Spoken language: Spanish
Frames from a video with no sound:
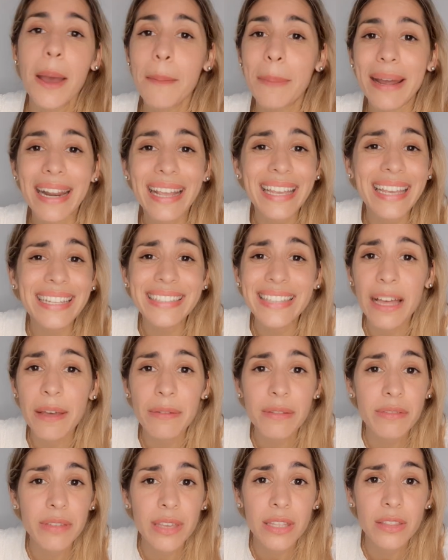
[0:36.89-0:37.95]
para qué estás
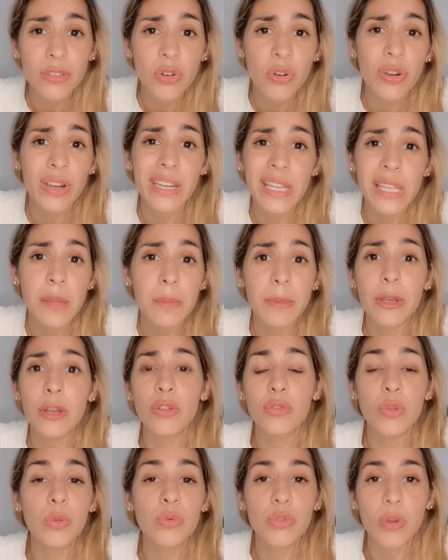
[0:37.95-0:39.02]
viviendo en ese
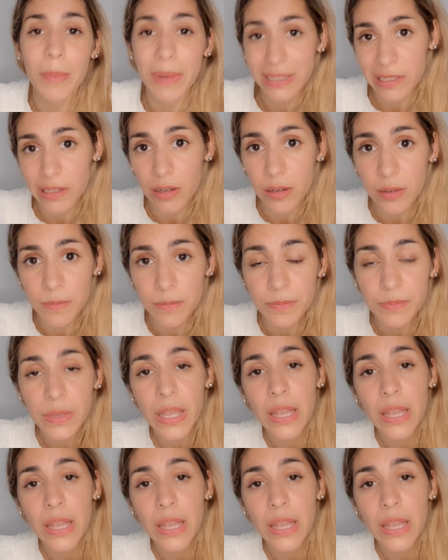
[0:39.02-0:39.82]
piloto automático.